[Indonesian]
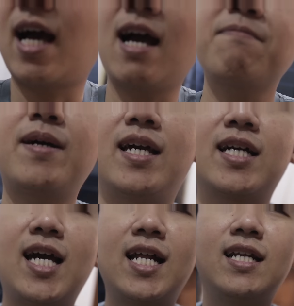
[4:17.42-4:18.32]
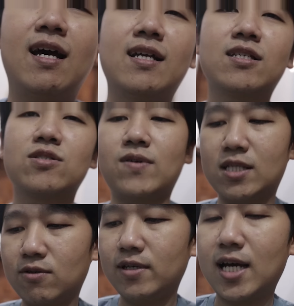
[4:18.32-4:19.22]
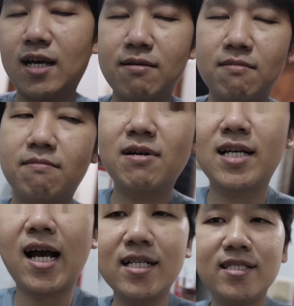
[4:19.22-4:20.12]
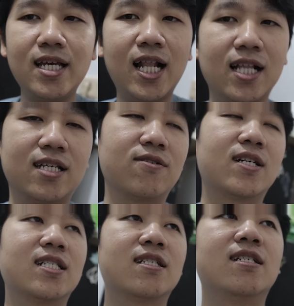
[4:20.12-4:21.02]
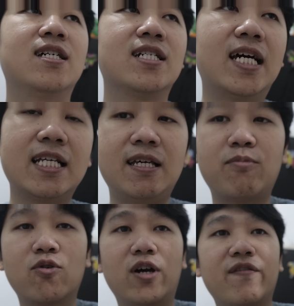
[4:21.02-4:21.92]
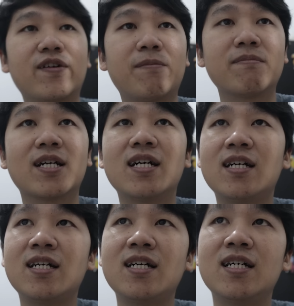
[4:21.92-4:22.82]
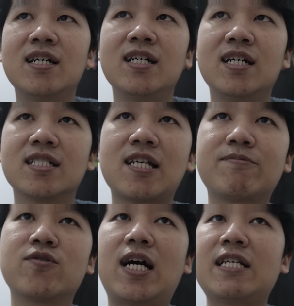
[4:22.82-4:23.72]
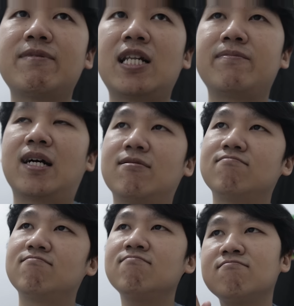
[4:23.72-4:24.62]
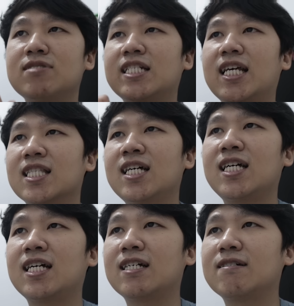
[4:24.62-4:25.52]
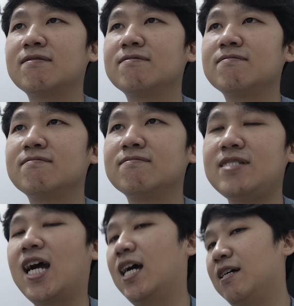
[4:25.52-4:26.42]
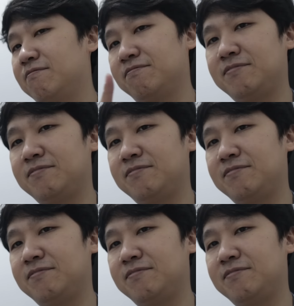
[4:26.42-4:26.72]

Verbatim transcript: apa ya kayak ada sesuatu yang mengganjal gitu kan dari Poco F6 ke Samsung A55. Hmm, ternyata ya